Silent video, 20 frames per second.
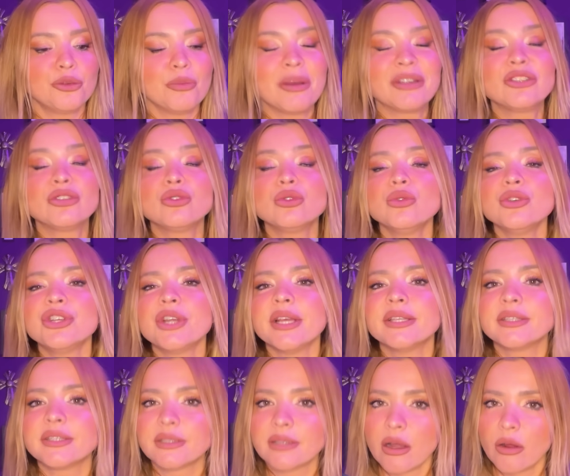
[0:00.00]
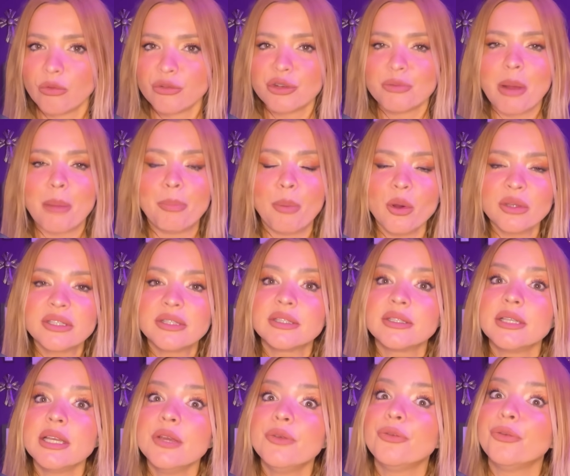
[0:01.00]
uma sugestão de uma
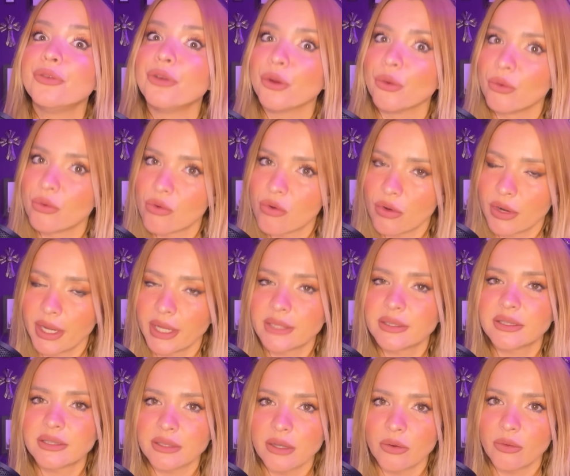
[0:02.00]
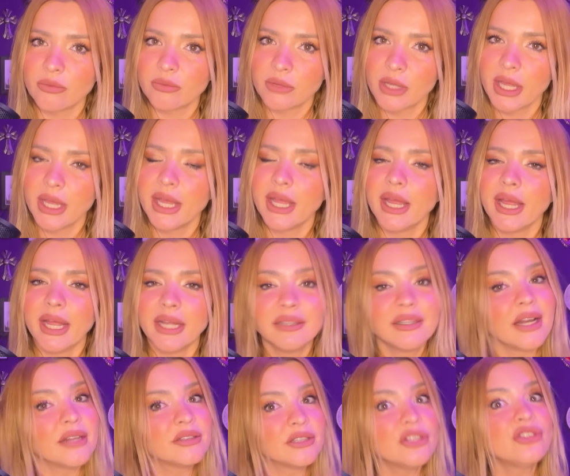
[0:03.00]
possível conexão
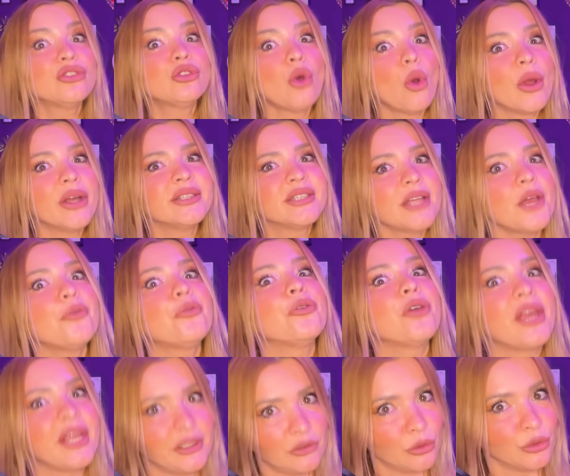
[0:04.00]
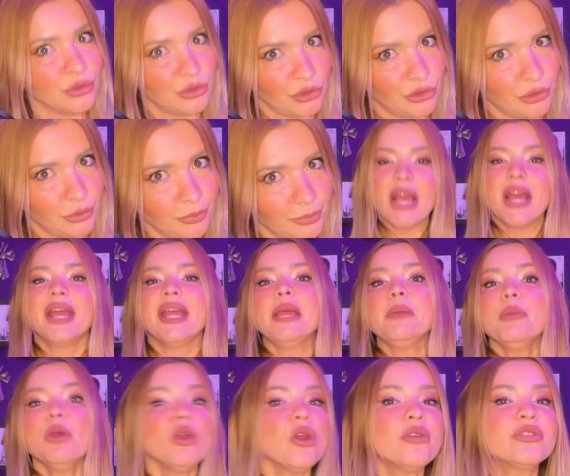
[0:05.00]
entre esses dois eventos. Em
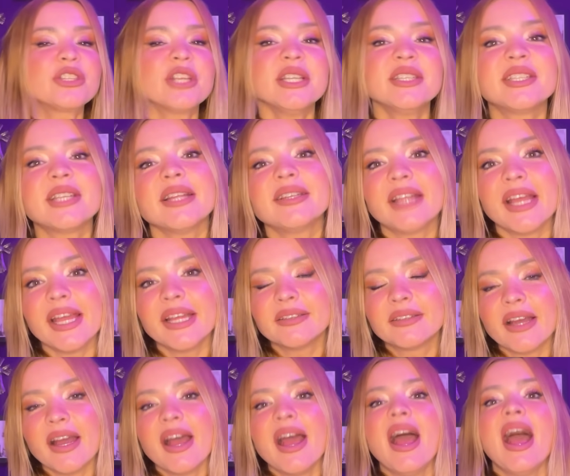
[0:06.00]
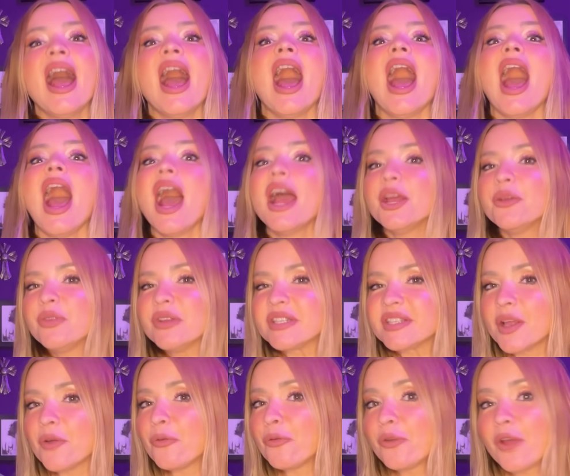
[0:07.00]
1970, a
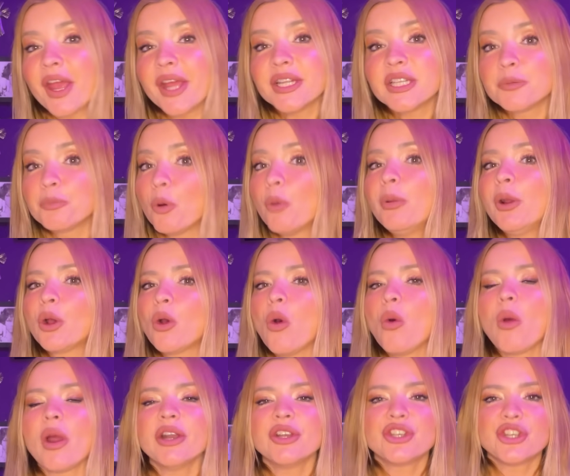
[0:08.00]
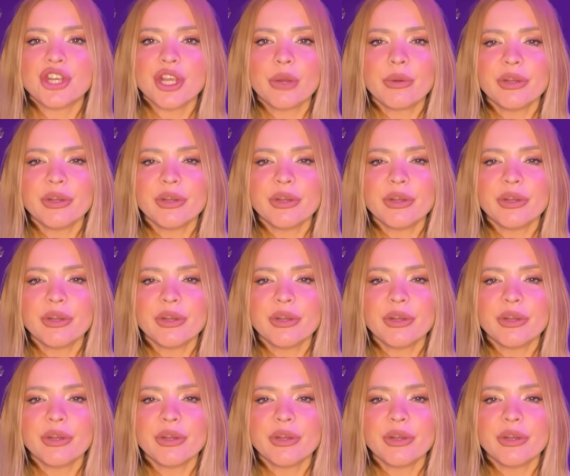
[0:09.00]
revista Fate publicou um artigo